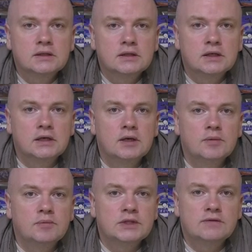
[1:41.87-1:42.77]
э,
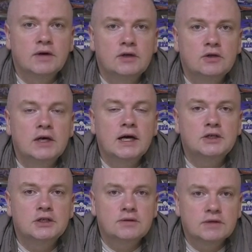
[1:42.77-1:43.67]
свои,
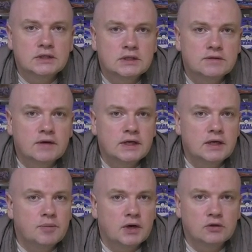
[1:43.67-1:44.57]
качество
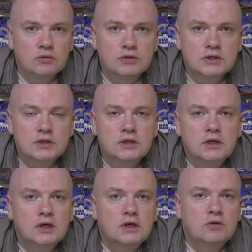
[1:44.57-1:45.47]
своей продукции.
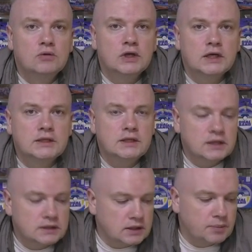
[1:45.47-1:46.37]
У нас
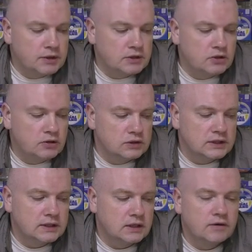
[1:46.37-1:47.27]
есть
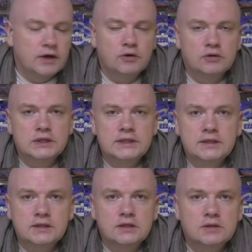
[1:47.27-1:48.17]
определенные
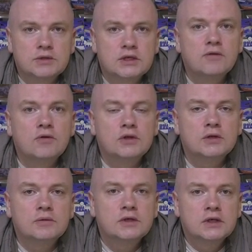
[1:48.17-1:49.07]
договоренности с этим
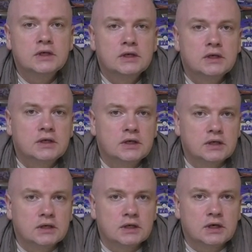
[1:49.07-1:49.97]
заводом,
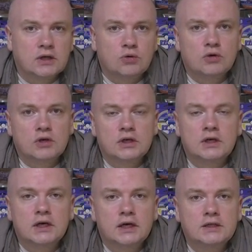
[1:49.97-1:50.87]
которые
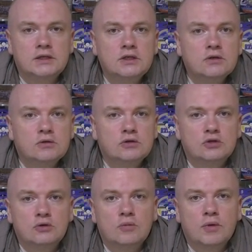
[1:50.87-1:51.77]
гарантируют,
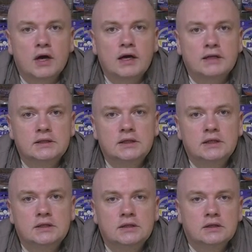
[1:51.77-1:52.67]
что брака
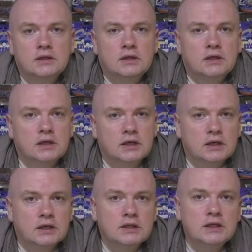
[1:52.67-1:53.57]
здесь
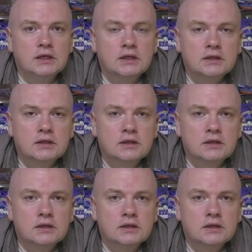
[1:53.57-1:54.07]
нет